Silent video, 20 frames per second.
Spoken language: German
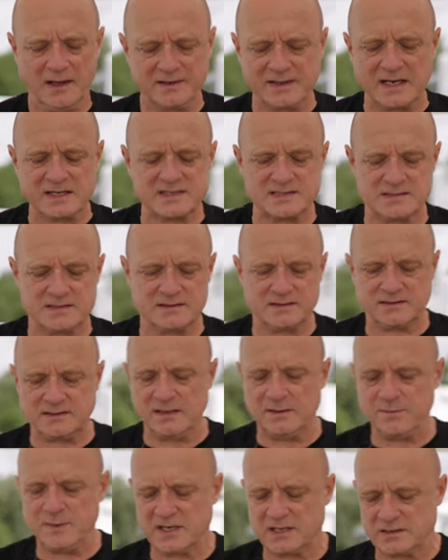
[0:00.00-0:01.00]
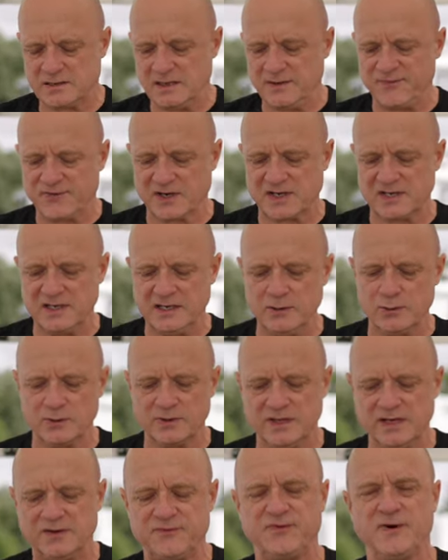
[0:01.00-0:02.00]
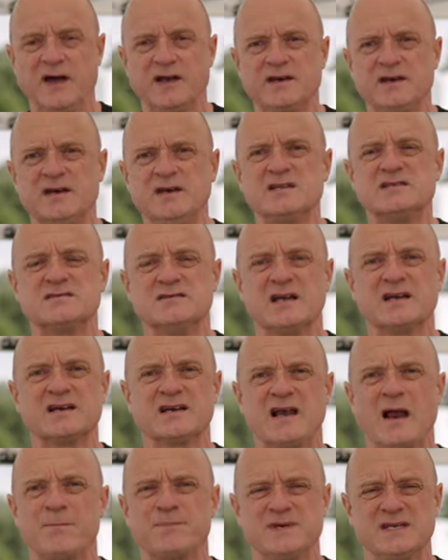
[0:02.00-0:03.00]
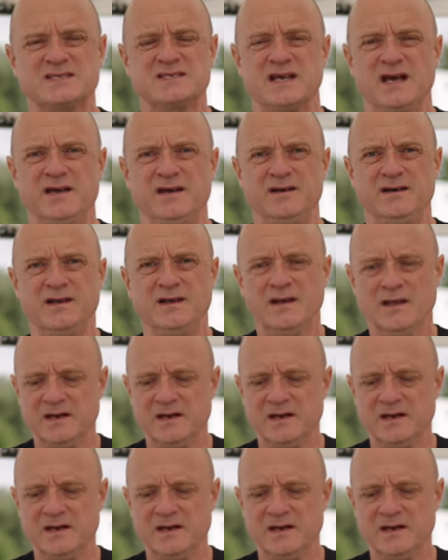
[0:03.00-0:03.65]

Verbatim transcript: dass die, die Verkniung nicht vorhanden ist und dann klappt es ein.